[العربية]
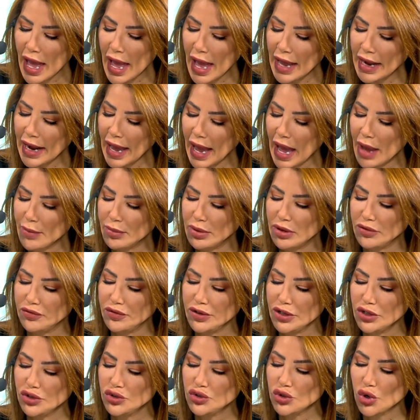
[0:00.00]
ألعاب
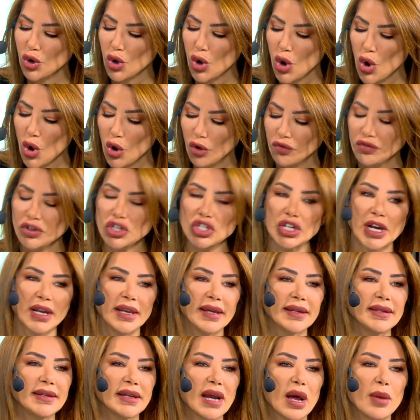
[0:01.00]
الفيديو وفي
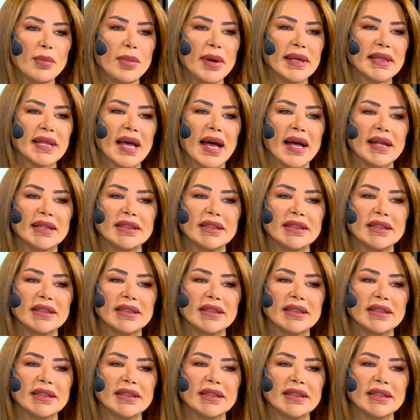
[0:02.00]
شغلة كتير حبيتها